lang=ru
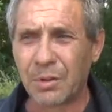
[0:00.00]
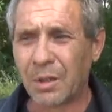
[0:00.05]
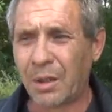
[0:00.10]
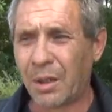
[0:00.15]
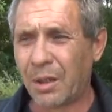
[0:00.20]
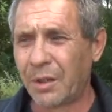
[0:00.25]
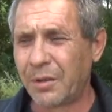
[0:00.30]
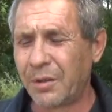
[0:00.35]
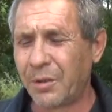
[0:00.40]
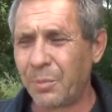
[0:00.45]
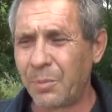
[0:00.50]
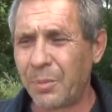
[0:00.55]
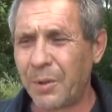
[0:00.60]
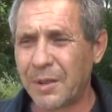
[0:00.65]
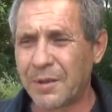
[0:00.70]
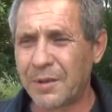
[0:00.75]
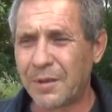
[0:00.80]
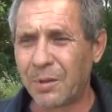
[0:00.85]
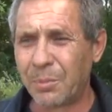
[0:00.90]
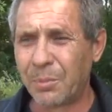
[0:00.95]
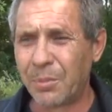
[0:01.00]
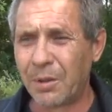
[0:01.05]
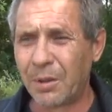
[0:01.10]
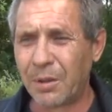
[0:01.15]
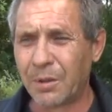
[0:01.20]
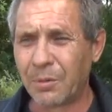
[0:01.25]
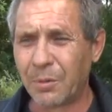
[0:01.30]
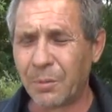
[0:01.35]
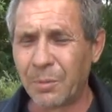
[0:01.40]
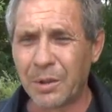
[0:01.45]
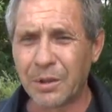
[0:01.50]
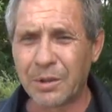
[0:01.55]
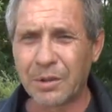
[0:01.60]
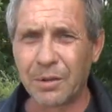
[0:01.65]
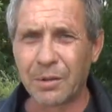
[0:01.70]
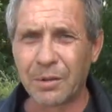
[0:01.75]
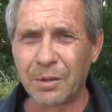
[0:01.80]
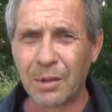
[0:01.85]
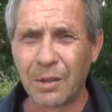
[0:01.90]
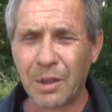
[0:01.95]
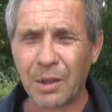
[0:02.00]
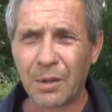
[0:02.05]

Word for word: Да, они вместе были, вместе э,